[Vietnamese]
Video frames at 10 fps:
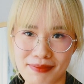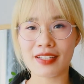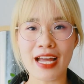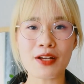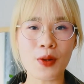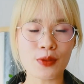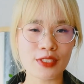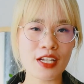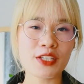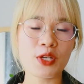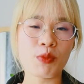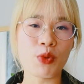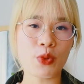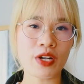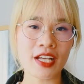đã có rất là nhiều
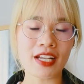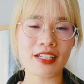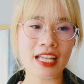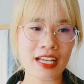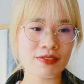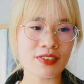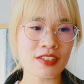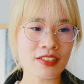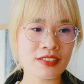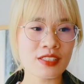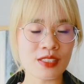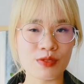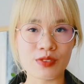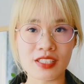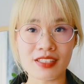mối quan hệ tan vỡ
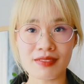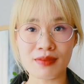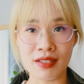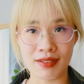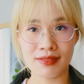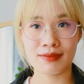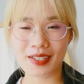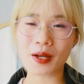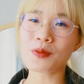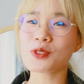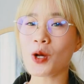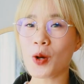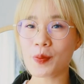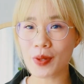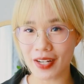chỉ vì tiền không
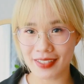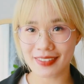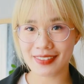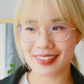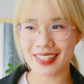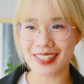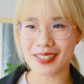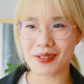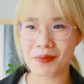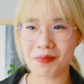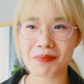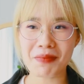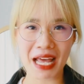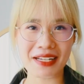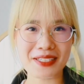cho mượn thì mất
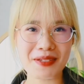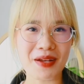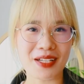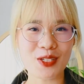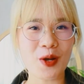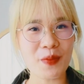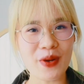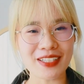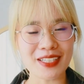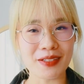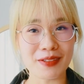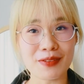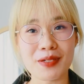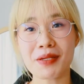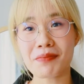bạn nhưng mà cho mượn thì
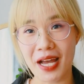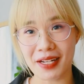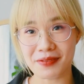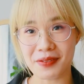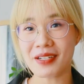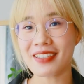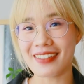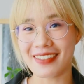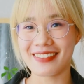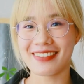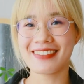vừa mất bạn vừa mất tiền